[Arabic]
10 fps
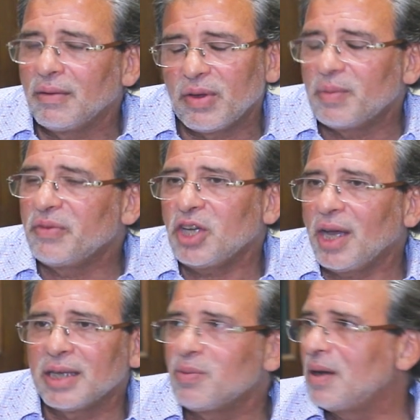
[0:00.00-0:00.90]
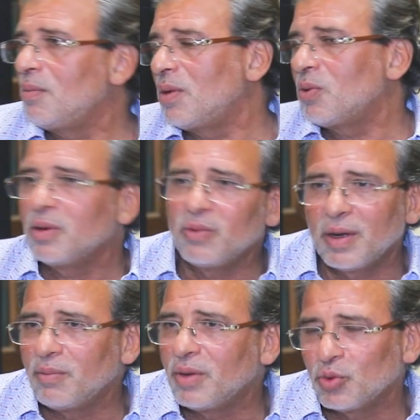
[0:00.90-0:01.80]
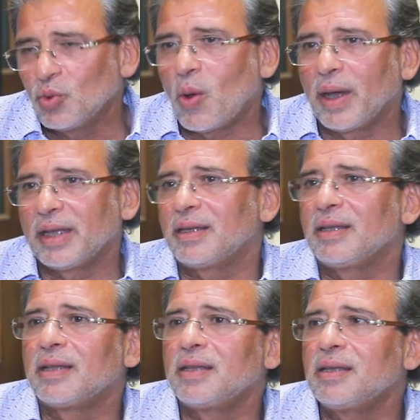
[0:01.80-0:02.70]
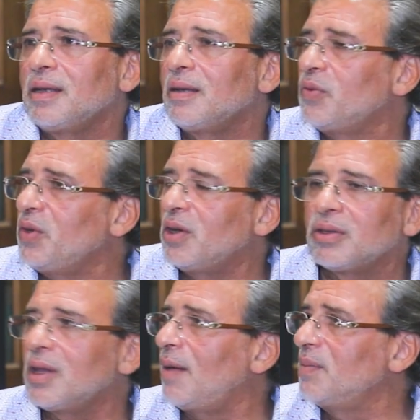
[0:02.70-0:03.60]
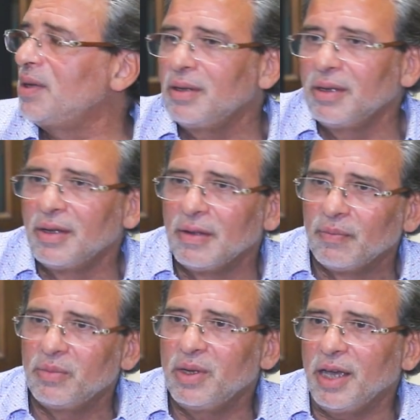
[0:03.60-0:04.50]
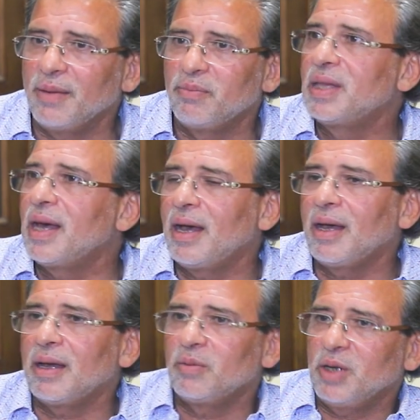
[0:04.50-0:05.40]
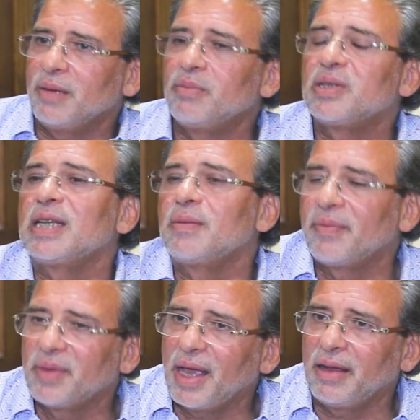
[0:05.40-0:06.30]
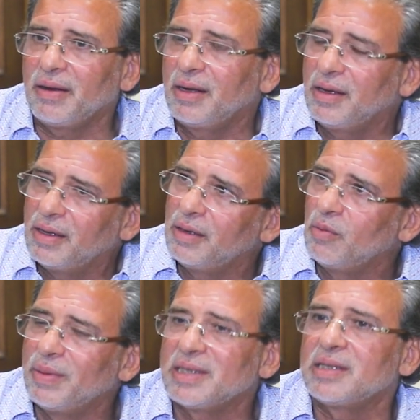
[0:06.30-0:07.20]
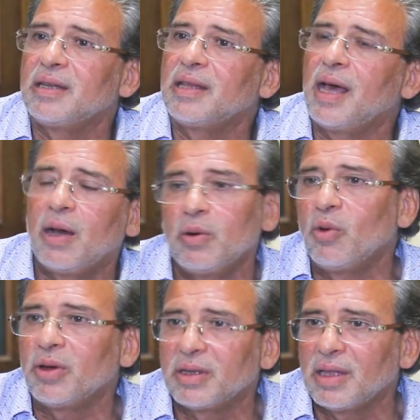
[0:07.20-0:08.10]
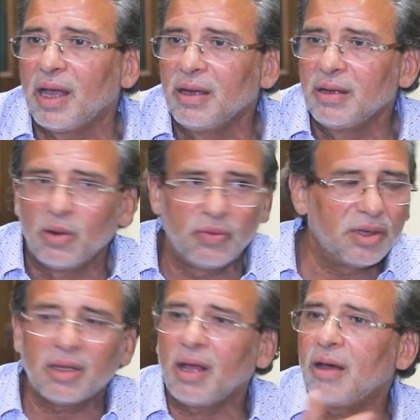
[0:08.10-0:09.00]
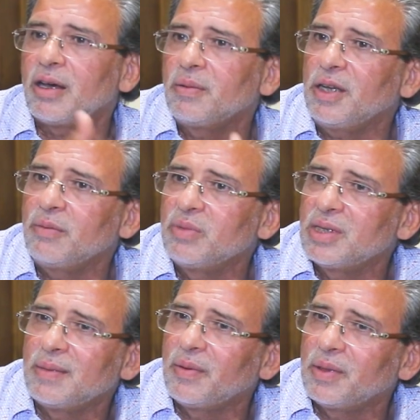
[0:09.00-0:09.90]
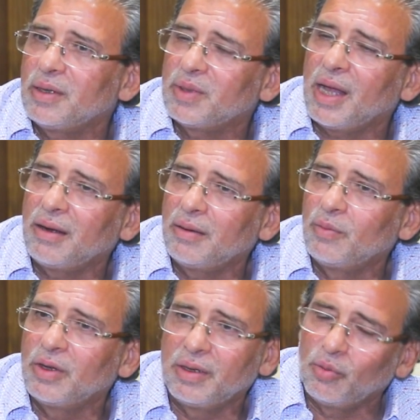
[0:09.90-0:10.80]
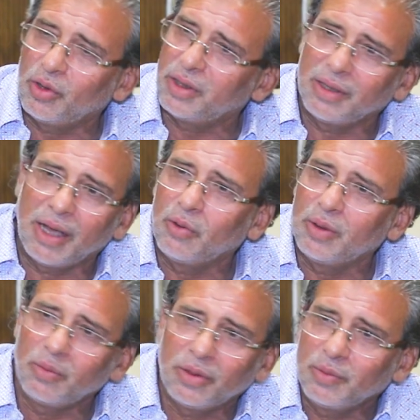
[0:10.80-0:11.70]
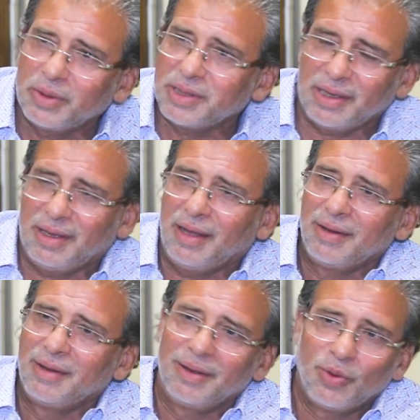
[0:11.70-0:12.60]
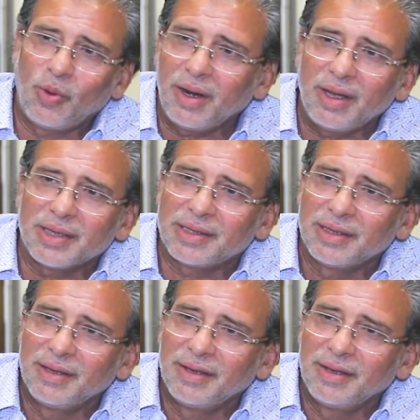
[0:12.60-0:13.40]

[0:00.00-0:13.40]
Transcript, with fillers: فما فيش حاجه اسمها نمبر 1 ونمبر 2 وحاجات كده دي في قطاع بي بيحب ده بيحب السينما بتاع الممثل ده او المخرج ده وفي قطاع اخر بيحب السينما بتاع المخرج ده او الممثل ده وخلاص